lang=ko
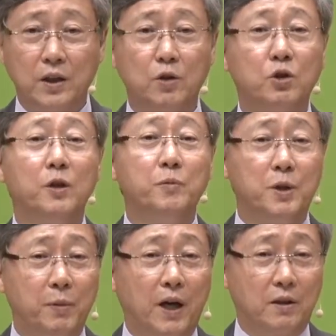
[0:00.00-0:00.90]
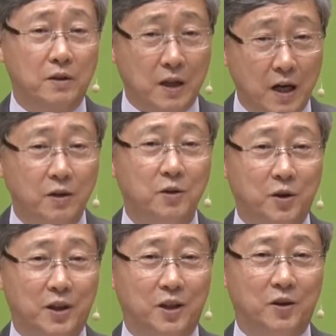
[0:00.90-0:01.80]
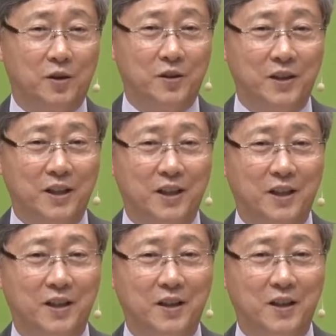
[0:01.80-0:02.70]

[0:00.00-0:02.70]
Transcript: 예수님 집에 가서 사는 거예요. 네.